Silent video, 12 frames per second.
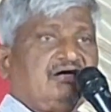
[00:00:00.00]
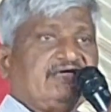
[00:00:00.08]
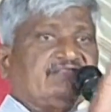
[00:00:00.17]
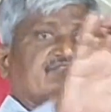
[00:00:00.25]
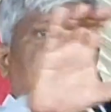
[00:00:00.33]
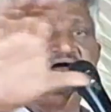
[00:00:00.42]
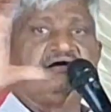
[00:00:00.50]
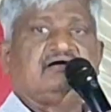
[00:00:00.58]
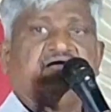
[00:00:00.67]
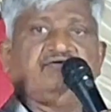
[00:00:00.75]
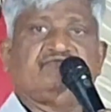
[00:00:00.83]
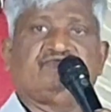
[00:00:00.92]
ఎంత
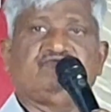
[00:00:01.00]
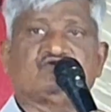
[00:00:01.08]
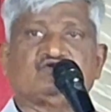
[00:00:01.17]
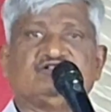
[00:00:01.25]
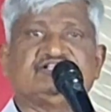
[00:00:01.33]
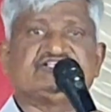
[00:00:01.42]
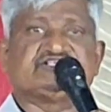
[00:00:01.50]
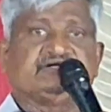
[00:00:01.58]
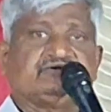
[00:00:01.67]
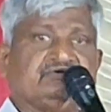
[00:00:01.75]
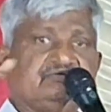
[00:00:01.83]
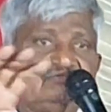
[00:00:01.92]
ఫోటోలు
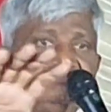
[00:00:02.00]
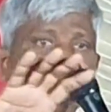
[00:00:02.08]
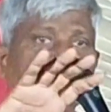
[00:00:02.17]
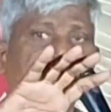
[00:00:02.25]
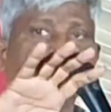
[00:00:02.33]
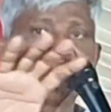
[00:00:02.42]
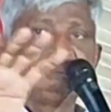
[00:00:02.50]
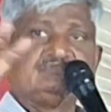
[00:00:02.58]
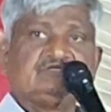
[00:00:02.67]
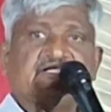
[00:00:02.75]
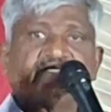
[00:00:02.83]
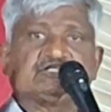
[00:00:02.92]
తీశారు
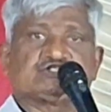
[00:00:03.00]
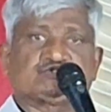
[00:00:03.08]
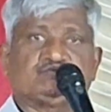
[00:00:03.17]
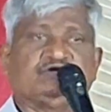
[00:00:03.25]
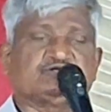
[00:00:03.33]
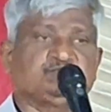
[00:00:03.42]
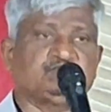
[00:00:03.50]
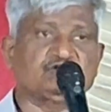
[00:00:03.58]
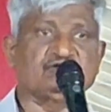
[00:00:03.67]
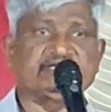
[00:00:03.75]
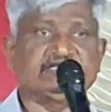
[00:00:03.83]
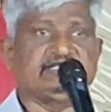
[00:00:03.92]
ఇక స్టువర్ట్
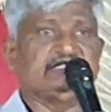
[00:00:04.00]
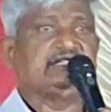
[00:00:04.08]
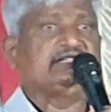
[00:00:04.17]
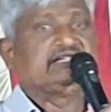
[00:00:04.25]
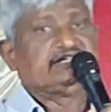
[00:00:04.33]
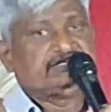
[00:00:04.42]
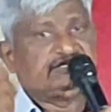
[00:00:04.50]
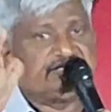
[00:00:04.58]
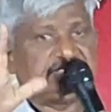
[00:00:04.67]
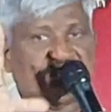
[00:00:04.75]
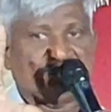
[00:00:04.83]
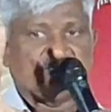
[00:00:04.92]
పురానికి ఈ
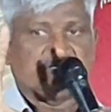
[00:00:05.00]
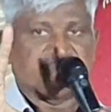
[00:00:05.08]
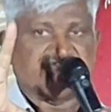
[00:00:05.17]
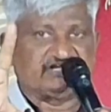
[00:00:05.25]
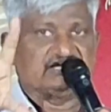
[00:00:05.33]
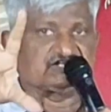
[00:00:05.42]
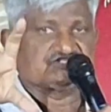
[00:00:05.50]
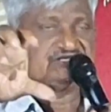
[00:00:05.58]
ఫింగర్స్